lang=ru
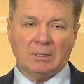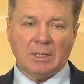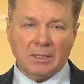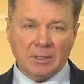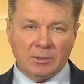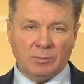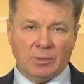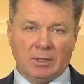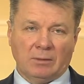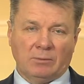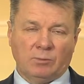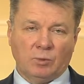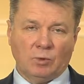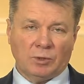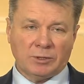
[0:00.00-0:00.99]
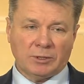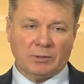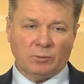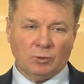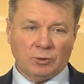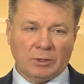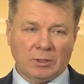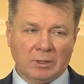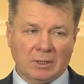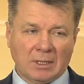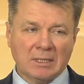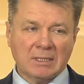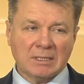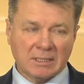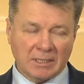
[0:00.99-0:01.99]
алгоритма по разработке
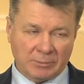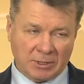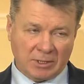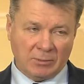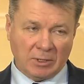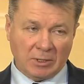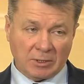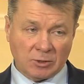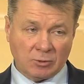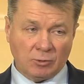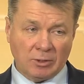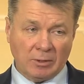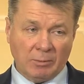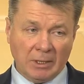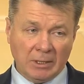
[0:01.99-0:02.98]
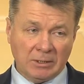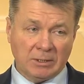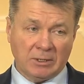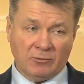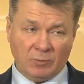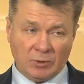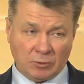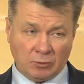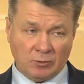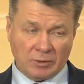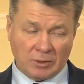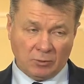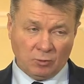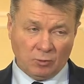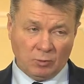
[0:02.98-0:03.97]
концепции миграционной политики в
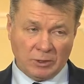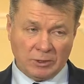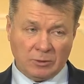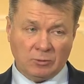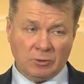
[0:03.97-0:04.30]
Московской области.